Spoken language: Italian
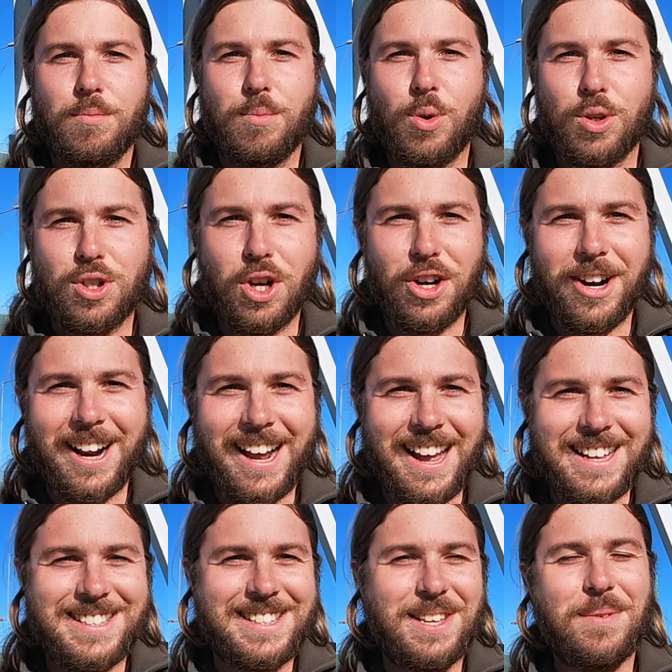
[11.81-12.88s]
Buongiorno
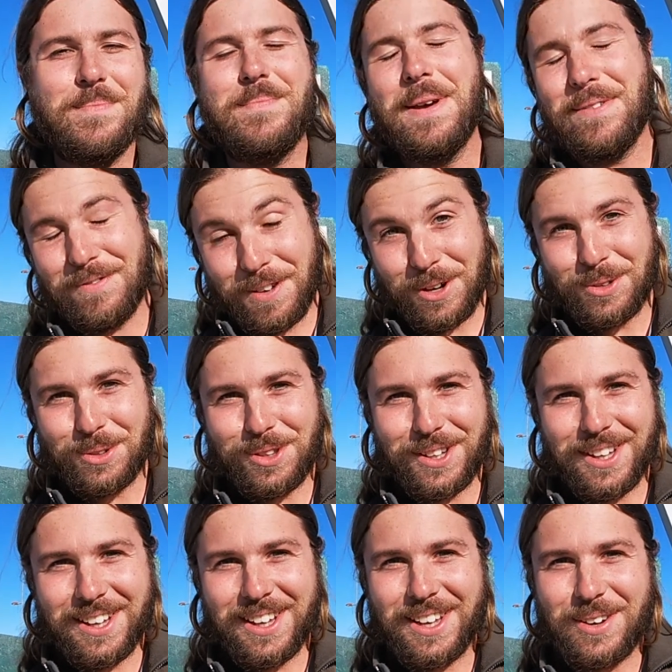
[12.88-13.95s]
ragazzi,
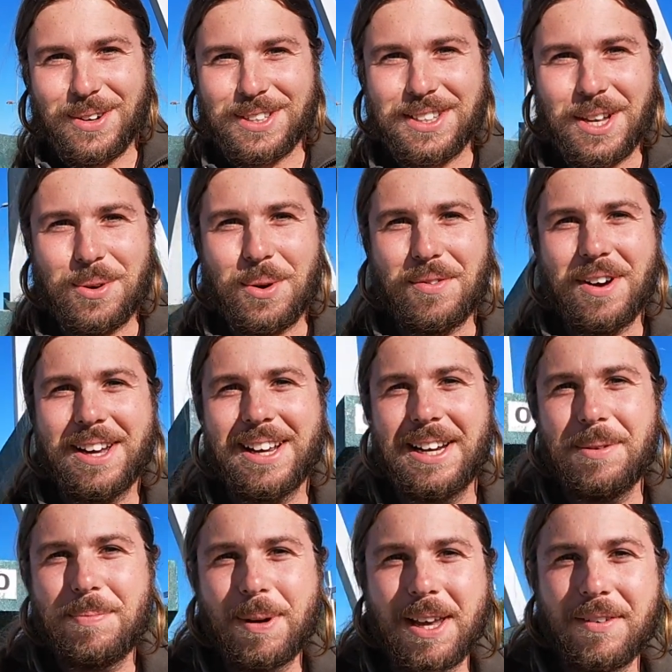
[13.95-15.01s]
benvenuti in questa nuova
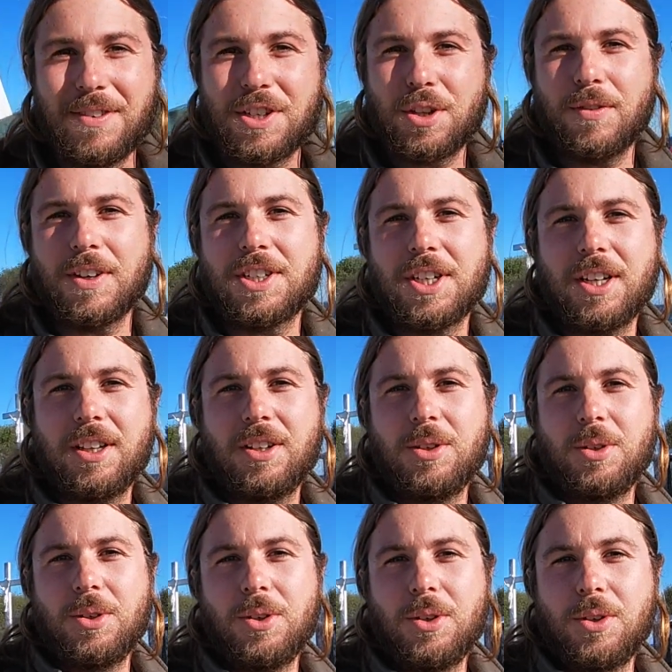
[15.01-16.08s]
clip che vi sto
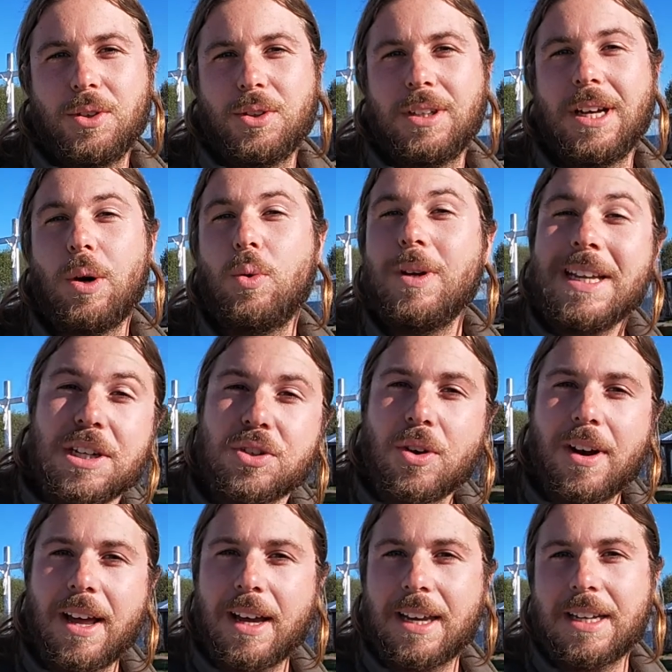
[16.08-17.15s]
facendo da
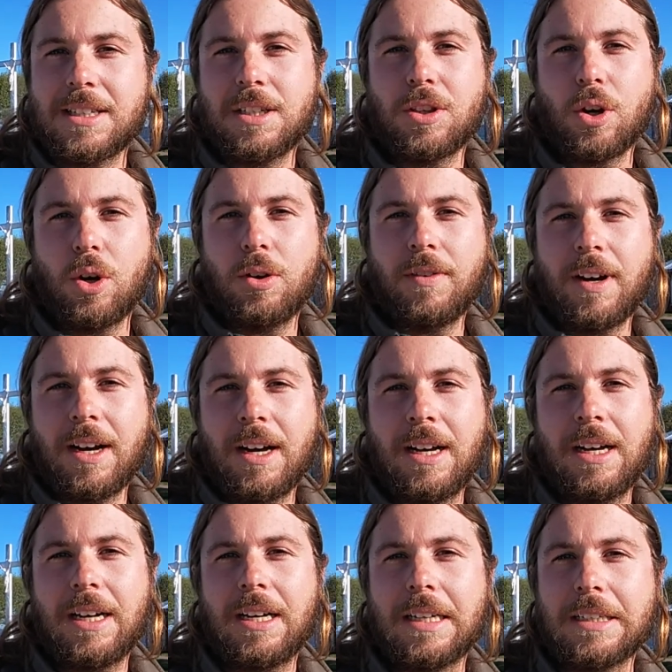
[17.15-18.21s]
un'isola che si trova a
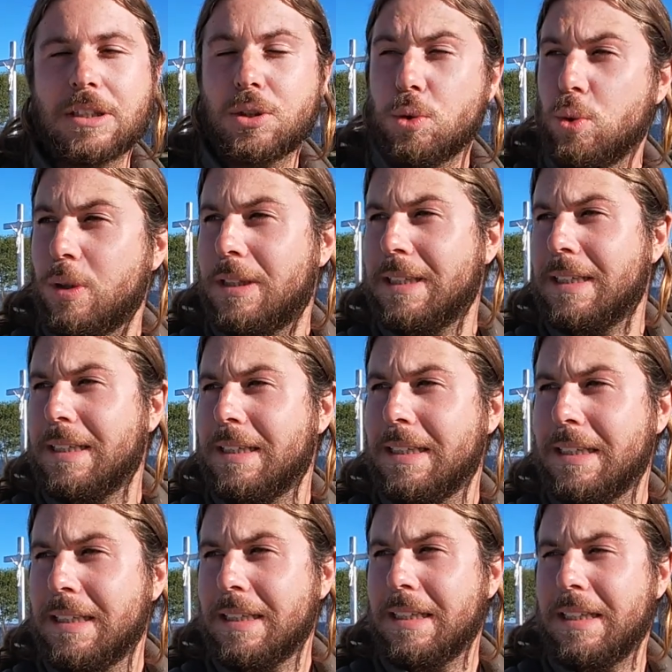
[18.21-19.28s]
sud
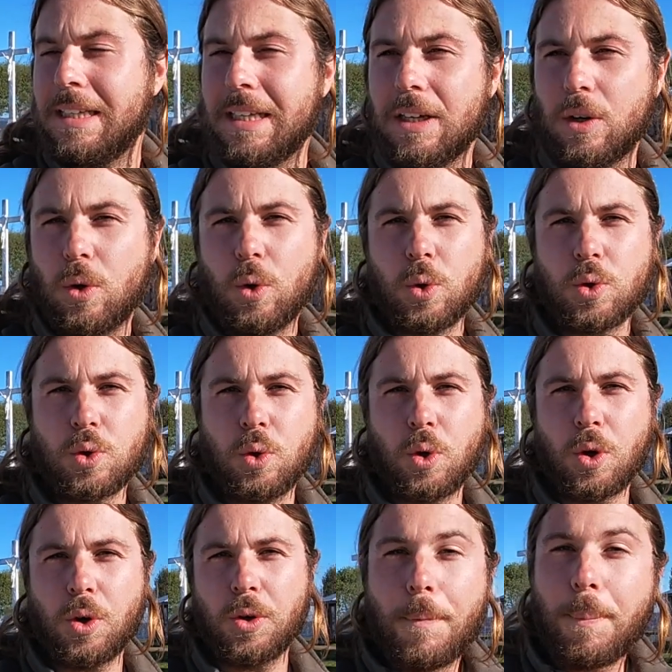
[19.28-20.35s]
di
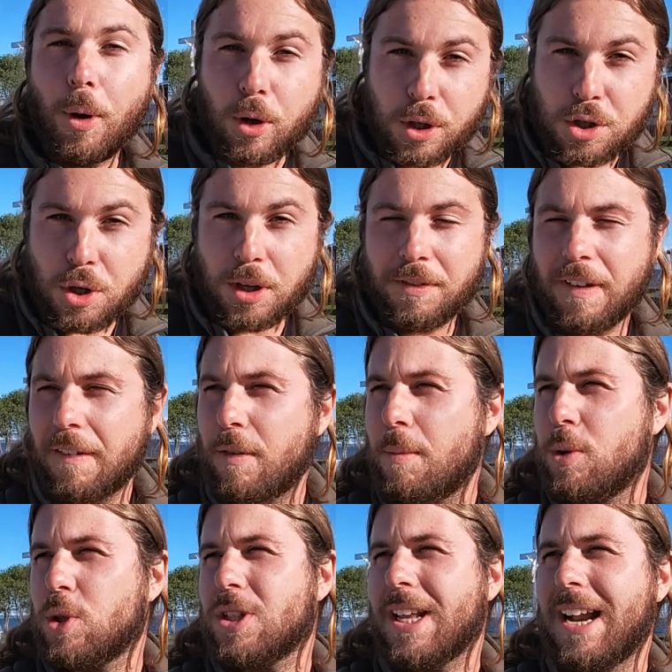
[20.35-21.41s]
Osorno. Pochi giorni fa vi ho
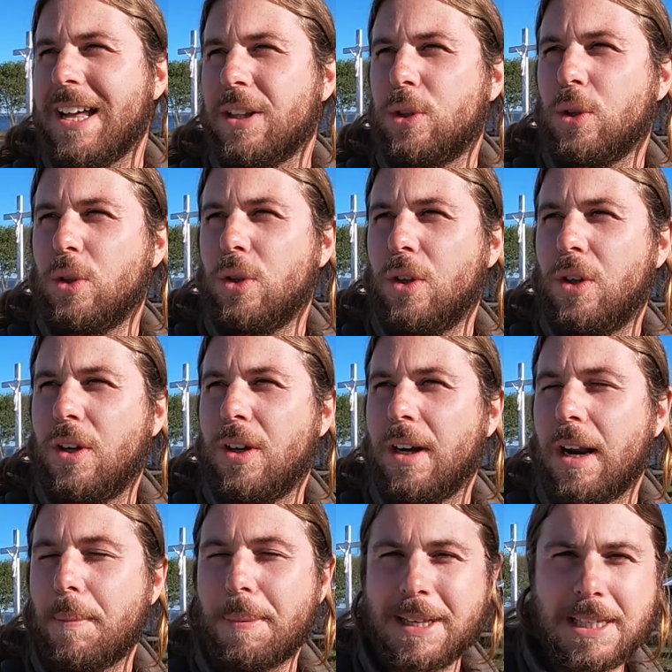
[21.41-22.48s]
mostrato
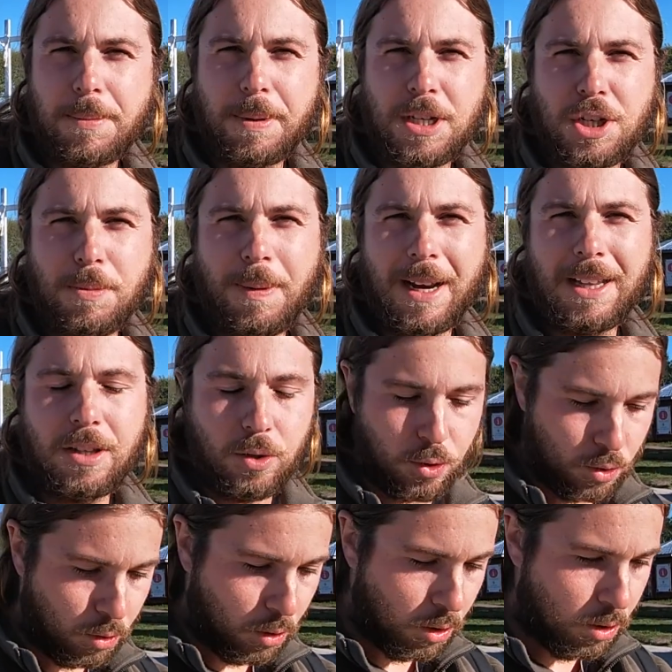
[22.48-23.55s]
la piazza principale di
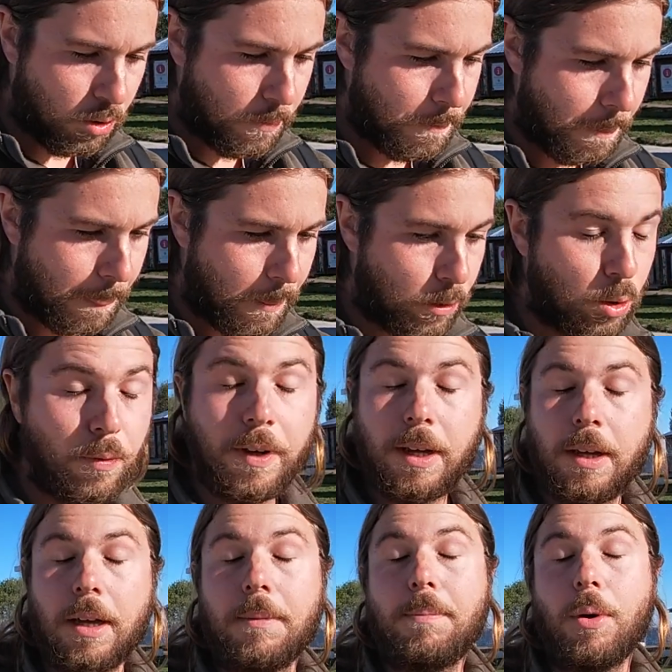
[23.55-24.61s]
Osorno,
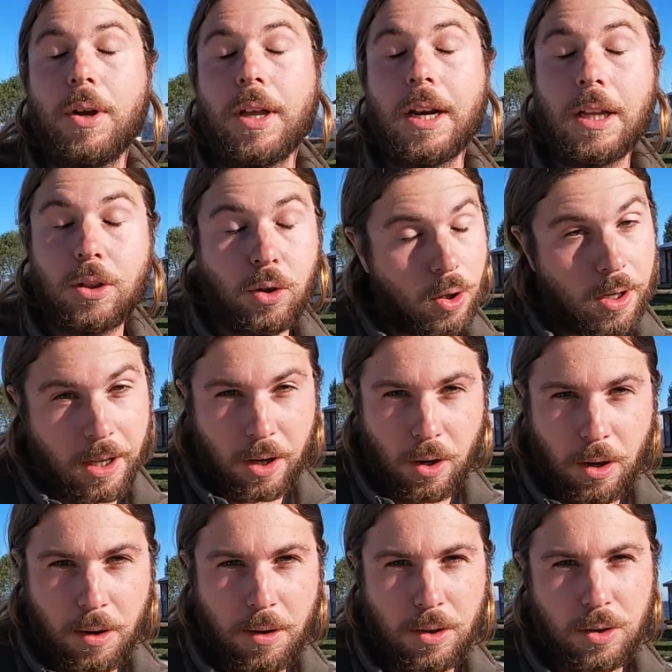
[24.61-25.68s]
dove poi
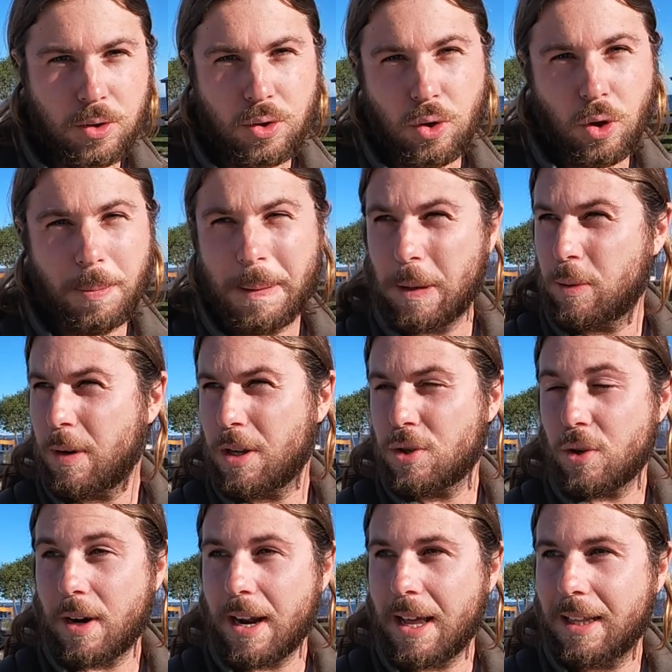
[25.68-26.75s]
ritornerò solo per una
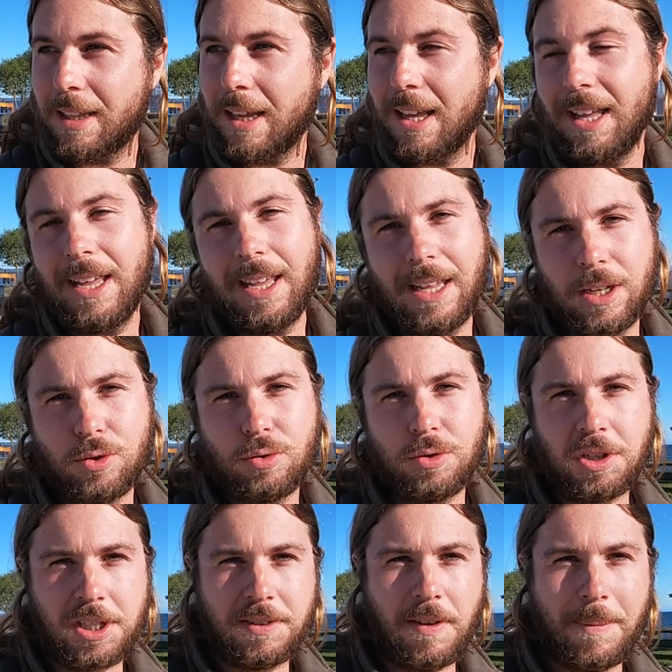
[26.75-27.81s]
giornata e
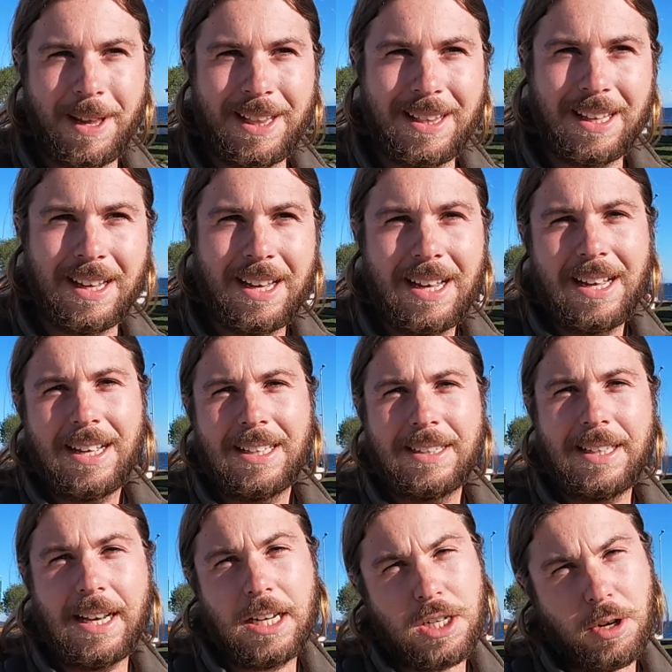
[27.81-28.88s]
successivamente
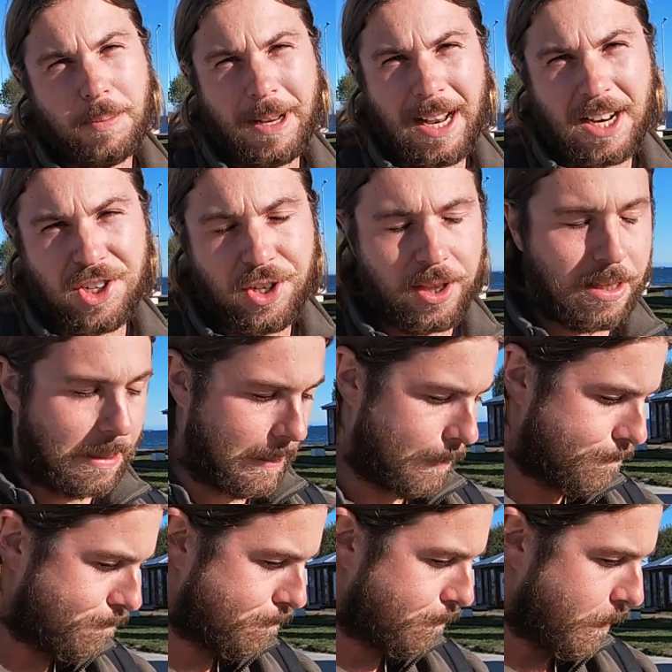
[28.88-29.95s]
dirigermi in Argentina.
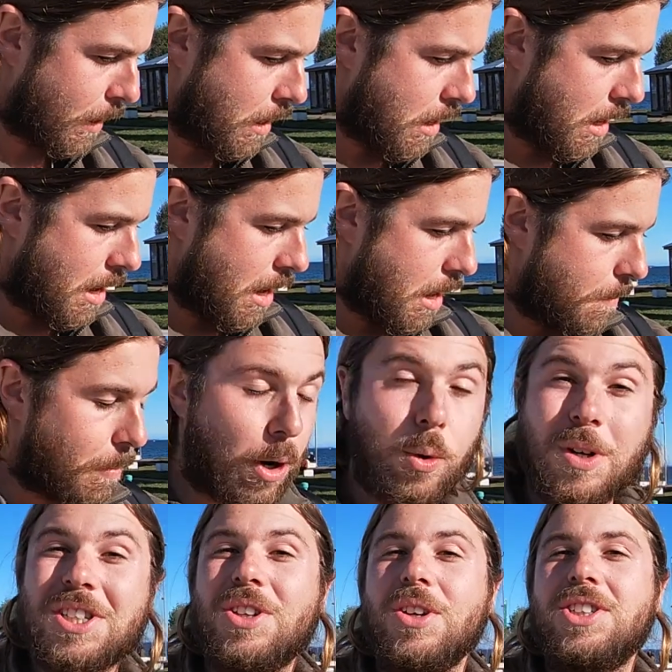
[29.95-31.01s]
Però
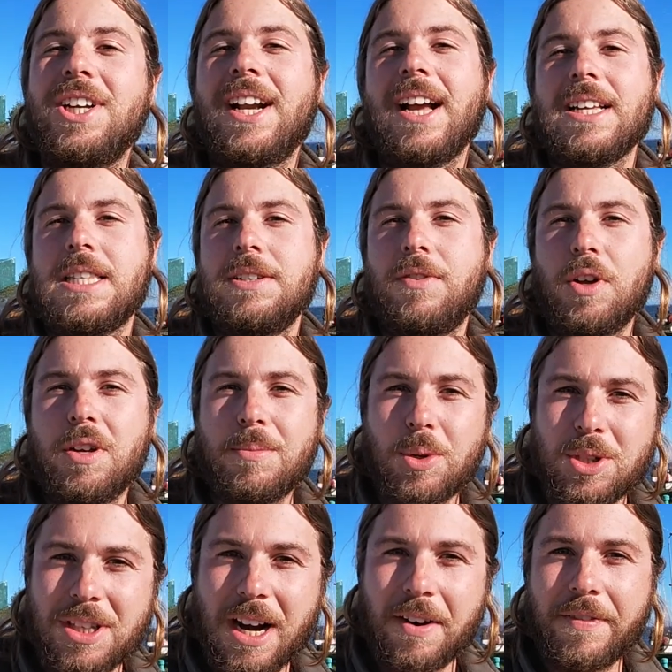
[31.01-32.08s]
quest'oggi ragazzi voglio
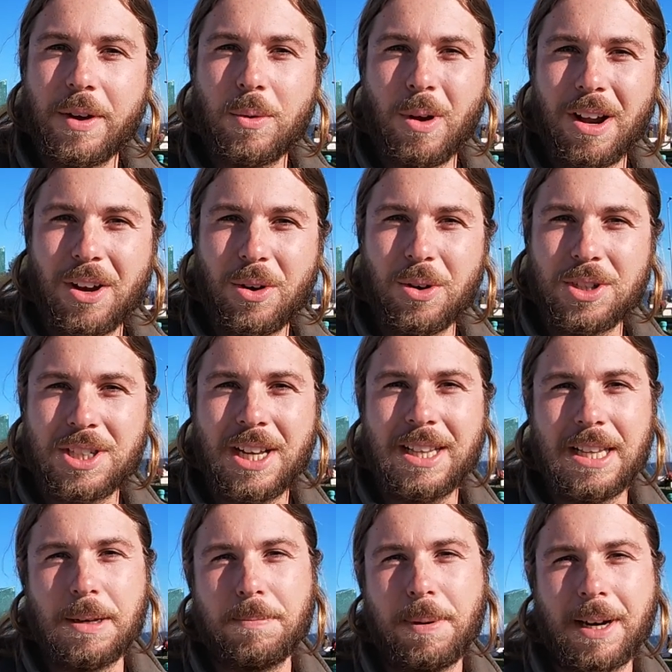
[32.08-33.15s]
mostrarvi qualcosa
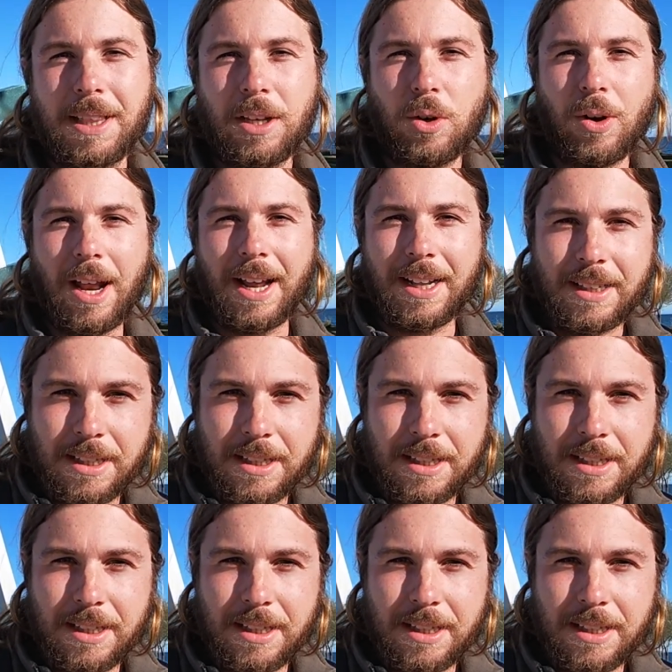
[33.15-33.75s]
di particolare.